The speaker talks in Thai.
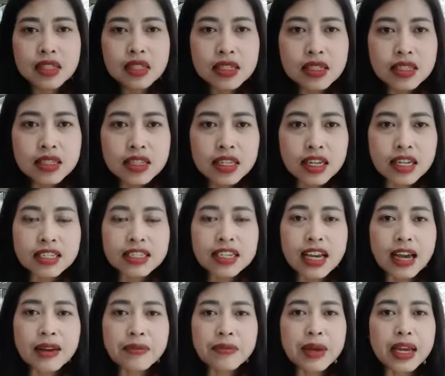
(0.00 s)
เสียงชัด
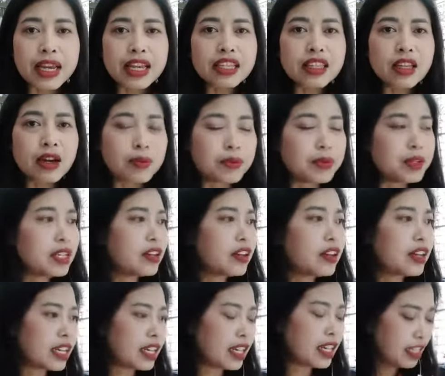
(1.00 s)
ไหม ตอบพี่หน่อย
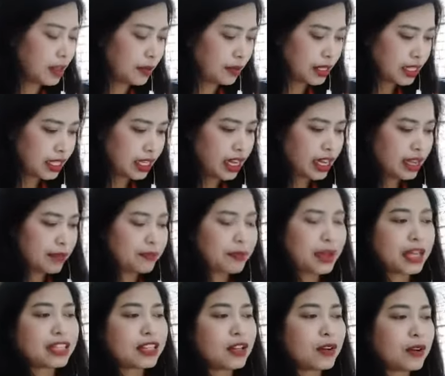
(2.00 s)
นะ เดี๋ยวพี่จะได้ไป
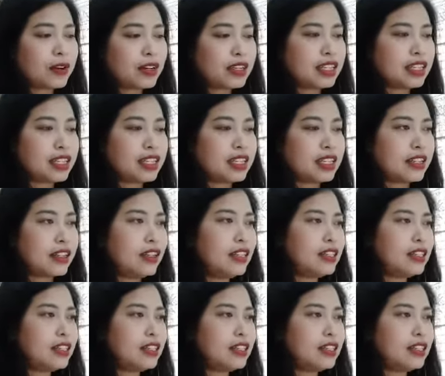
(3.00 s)
ต่อเลยเนาะ